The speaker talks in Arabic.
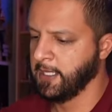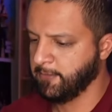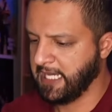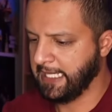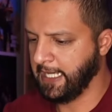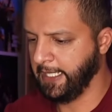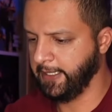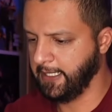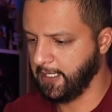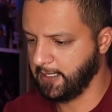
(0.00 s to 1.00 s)
بصح
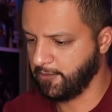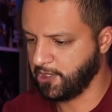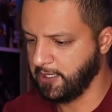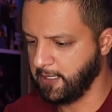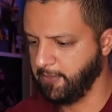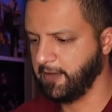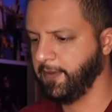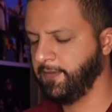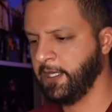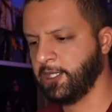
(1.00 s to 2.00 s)
عندي هذا واش ندير به
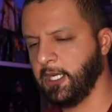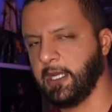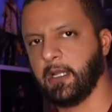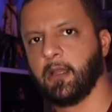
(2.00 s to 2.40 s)
فيفا 20